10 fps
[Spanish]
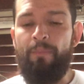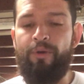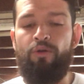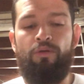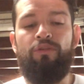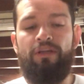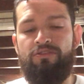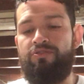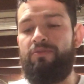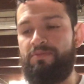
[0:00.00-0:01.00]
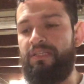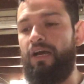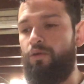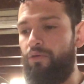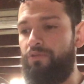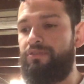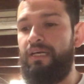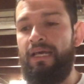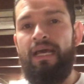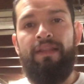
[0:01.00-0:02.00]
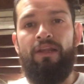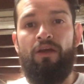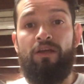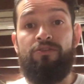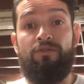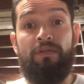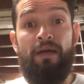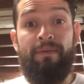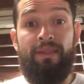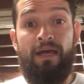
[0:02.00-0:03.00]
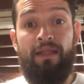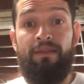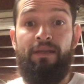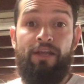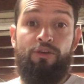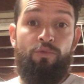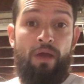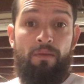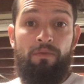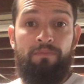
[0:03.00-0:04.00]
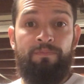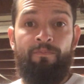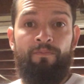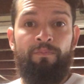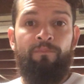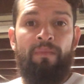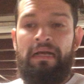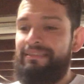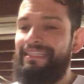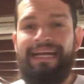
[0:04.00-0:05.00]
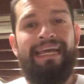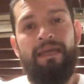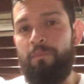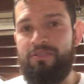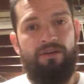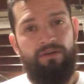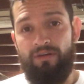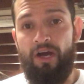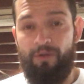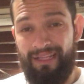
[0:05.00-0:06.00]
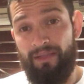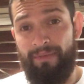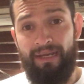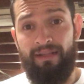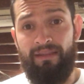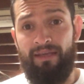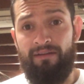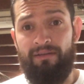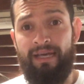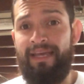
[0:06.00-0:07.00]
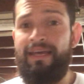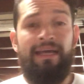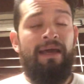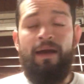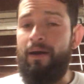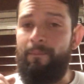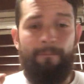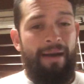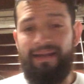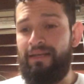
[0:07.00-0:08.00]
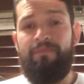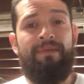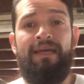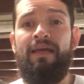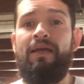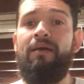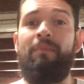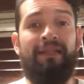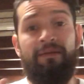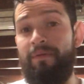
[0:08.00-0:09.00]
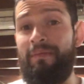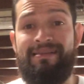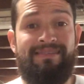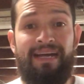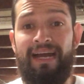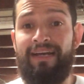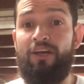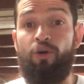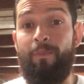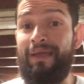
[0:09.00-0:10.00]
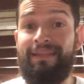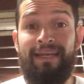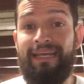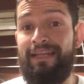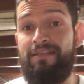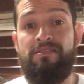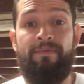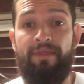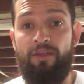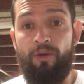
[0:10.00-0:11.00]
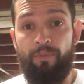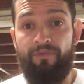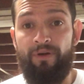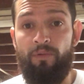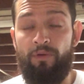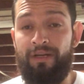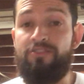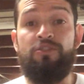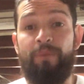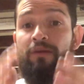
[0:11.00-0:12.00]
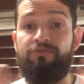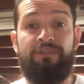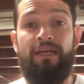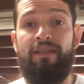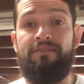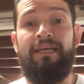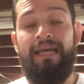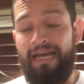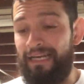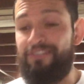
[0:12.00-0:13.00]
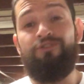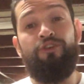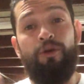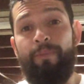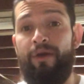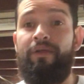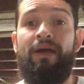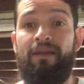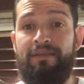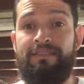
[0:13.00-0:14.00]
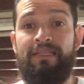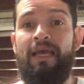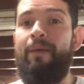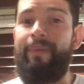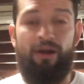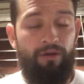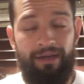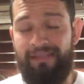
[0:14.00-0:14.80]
pero uno no tiene esos obstáculos de lo que son Navidad y el Año Nuevo. Así que hay que empezar ahorita, mi gente, ¿ok? márquenme, mándenme mensaje, comenten aquí en este video, por favor. Esto es para ustedes. Aquí estoy yo para ayudarles para lo que